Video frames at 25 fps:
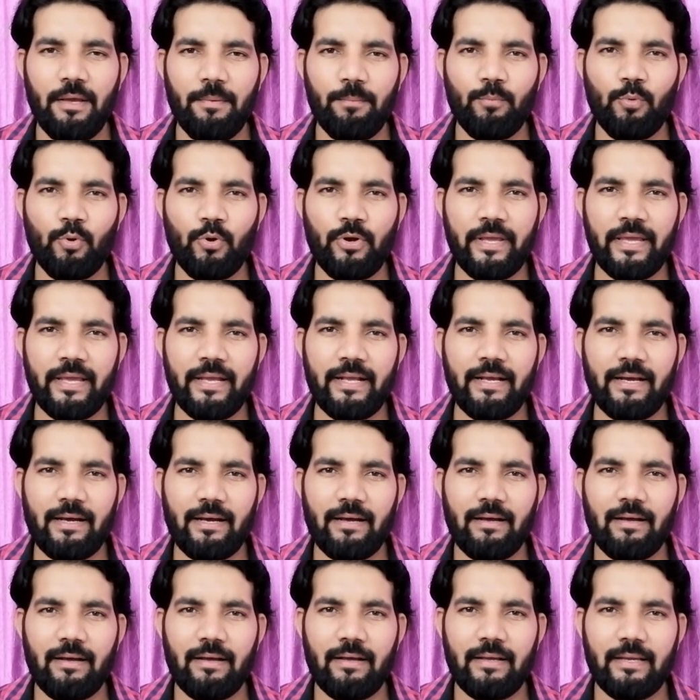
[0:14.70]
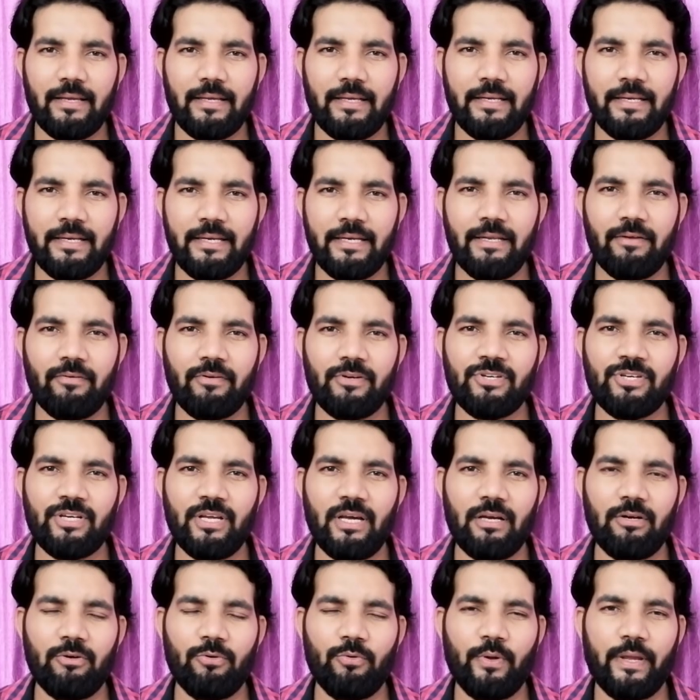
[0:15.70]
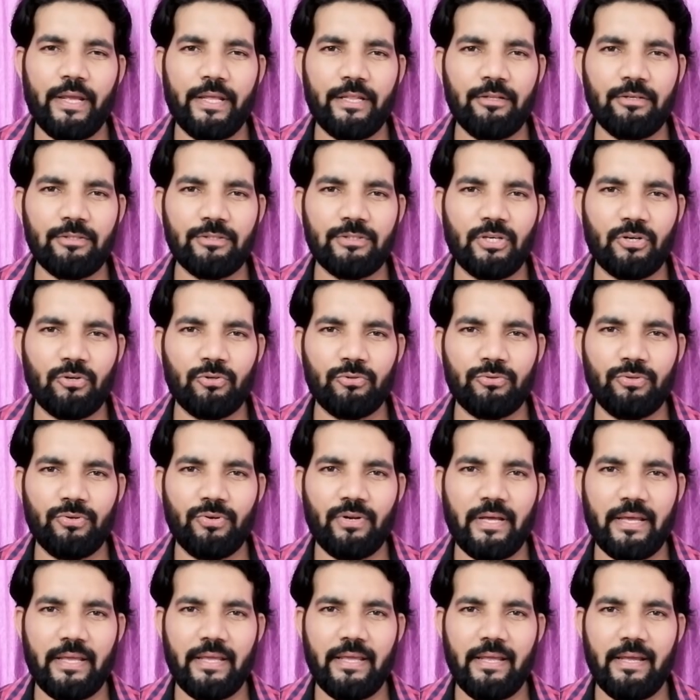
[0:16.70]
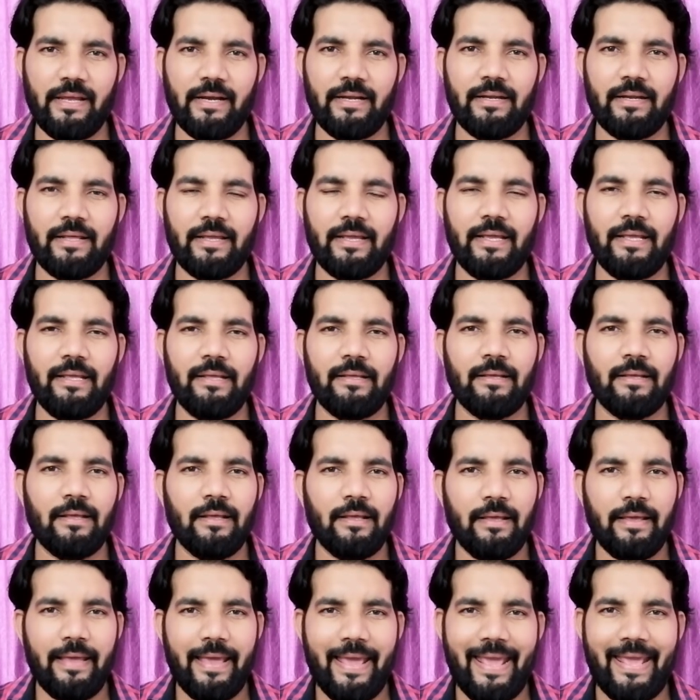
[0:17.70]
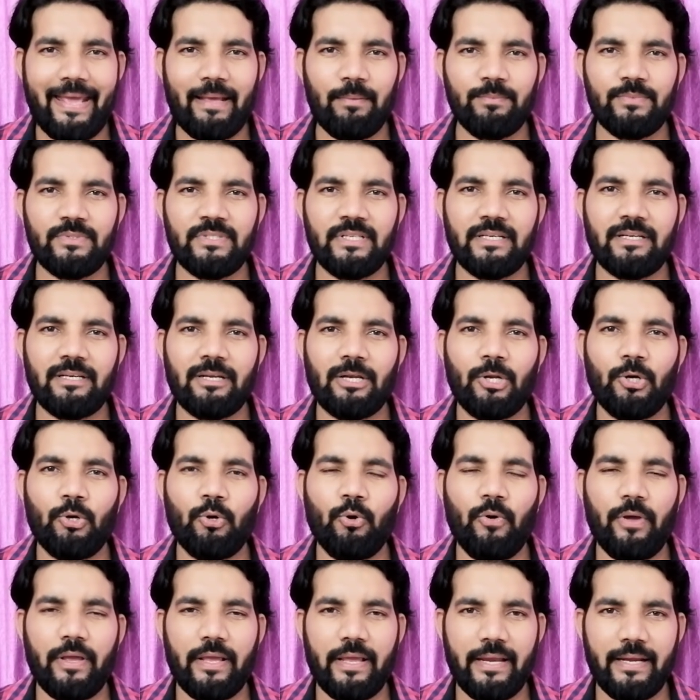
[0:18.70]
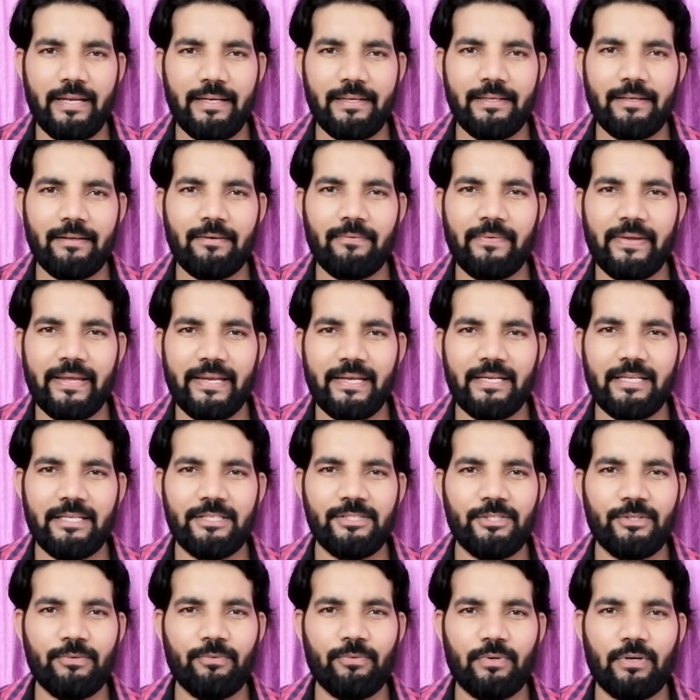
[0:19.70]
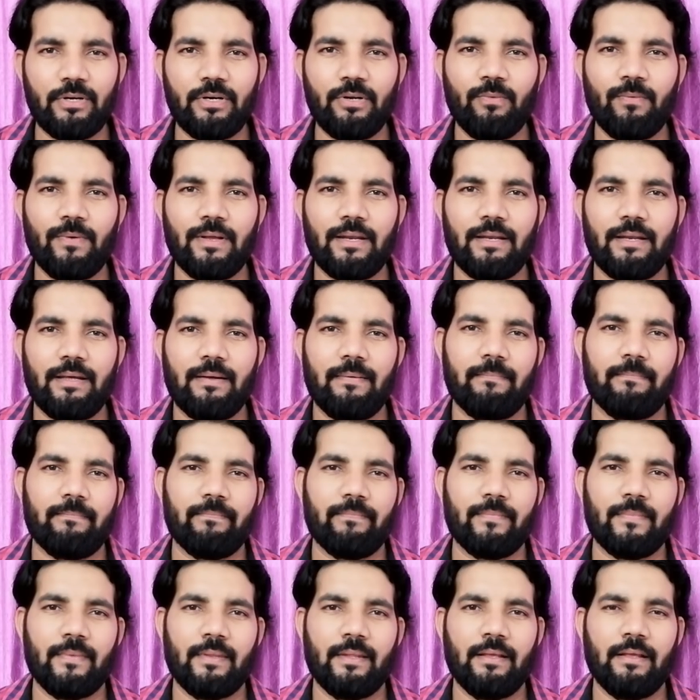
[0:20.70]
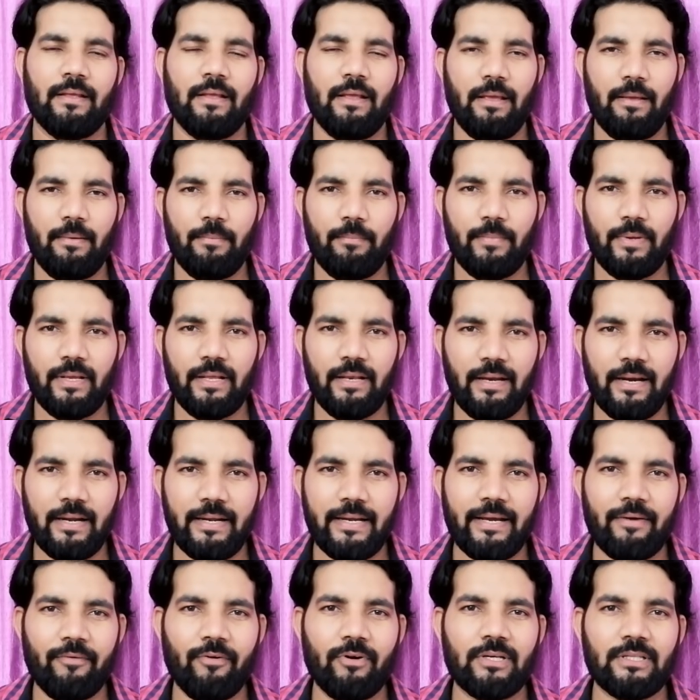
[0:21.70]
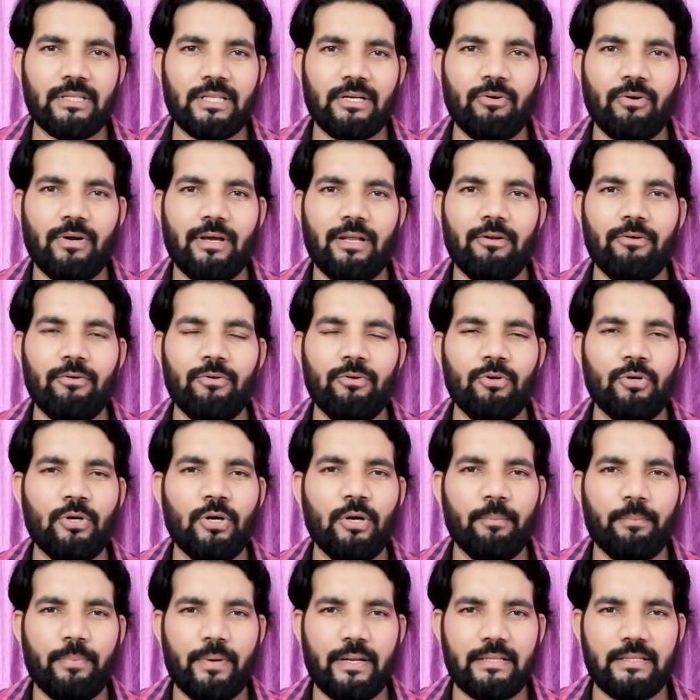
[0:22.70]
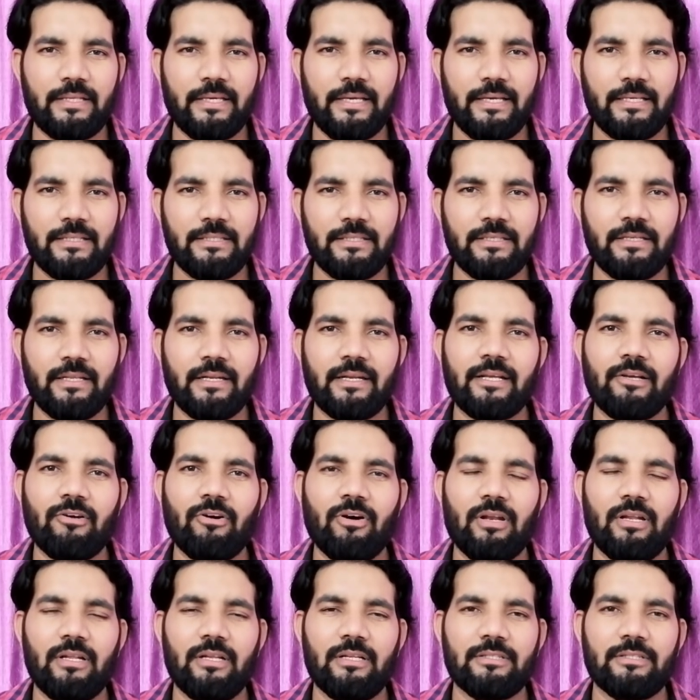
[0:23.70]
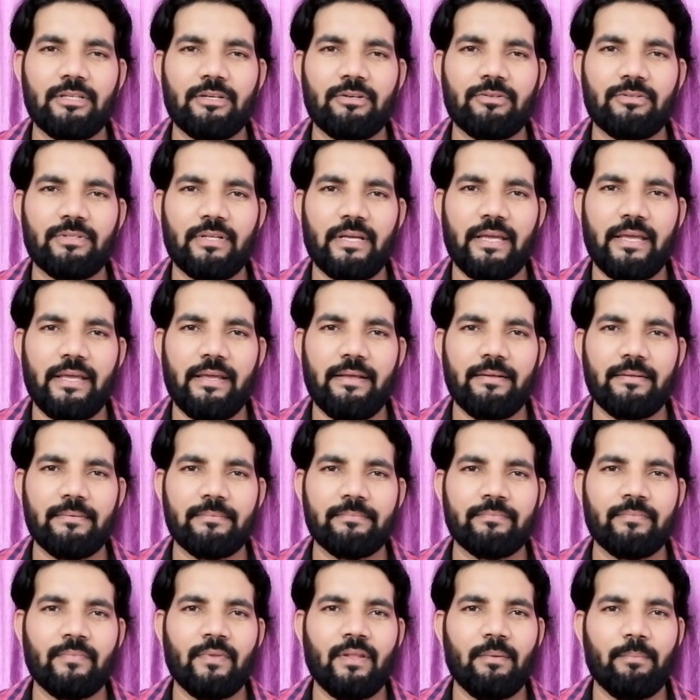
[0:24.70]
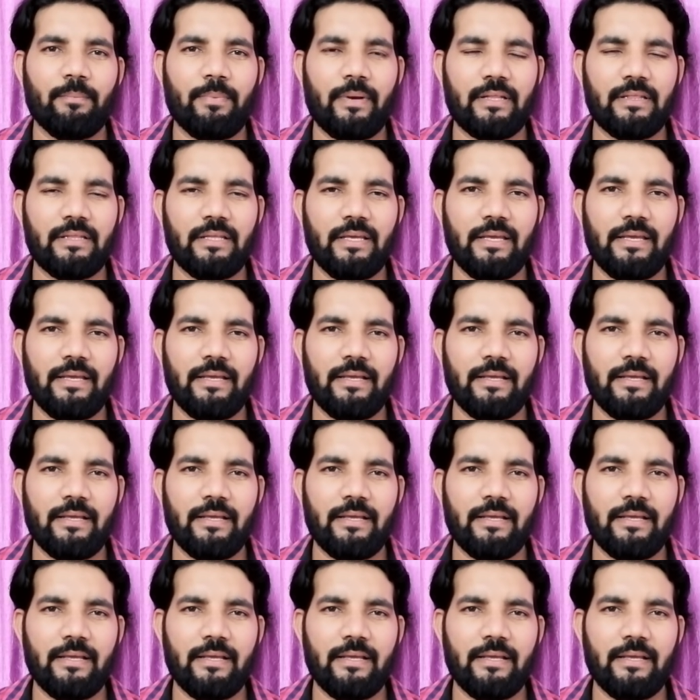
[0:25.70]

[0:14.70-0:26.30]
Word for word: ముఖ్యంగా ఇన్ని విషయాలు ఎందుకు జరుగుతున్నాయి అంటే ఎంసెట్లో ఇంటర్ వెయిటేజీ ఉండడం వల్ల ఇలాంటి అవకతవకలు ప్రతి ఇంజనీరింగ్ కాలేజీలో జరుగుతాయి ప్రతి